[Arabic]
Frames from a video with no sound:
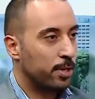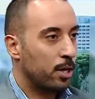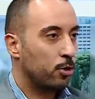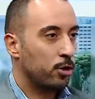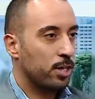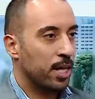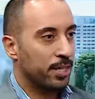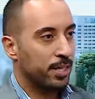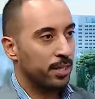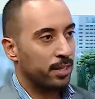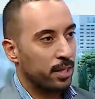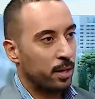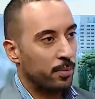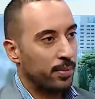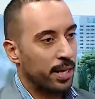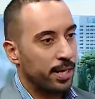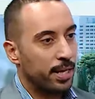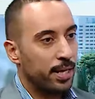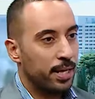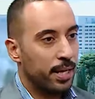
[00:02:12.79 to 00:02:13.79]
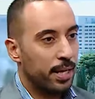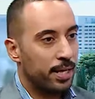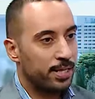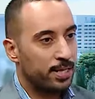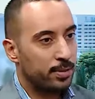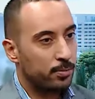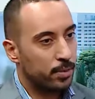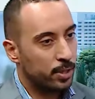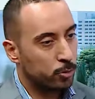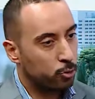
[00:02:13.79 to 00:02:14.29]
اخذ هذا نظام الاكل لا
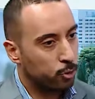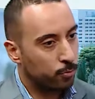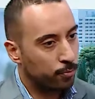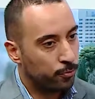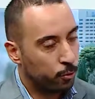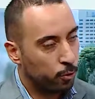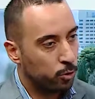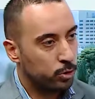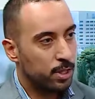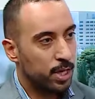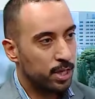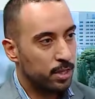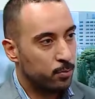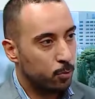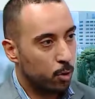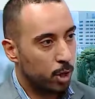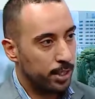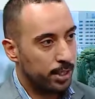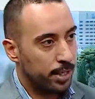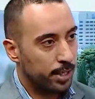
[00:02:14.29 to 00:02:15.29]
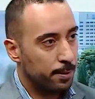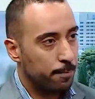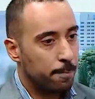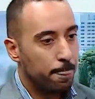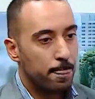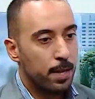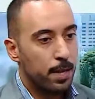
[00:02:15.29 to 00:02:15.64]
لازم نطلب فحوصات معينه